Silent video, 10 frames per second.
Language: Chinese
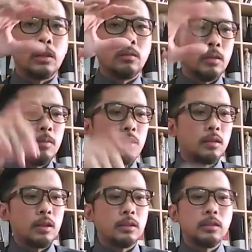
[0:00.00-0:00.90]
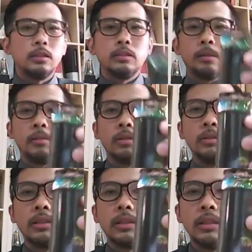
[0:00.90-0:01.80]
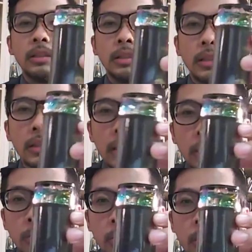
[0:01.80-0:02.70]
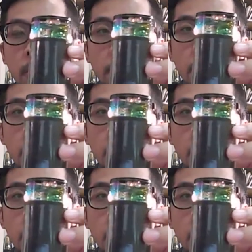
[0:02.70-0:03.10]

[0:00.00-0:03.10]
然后里面它这里前面有一些液体在流动。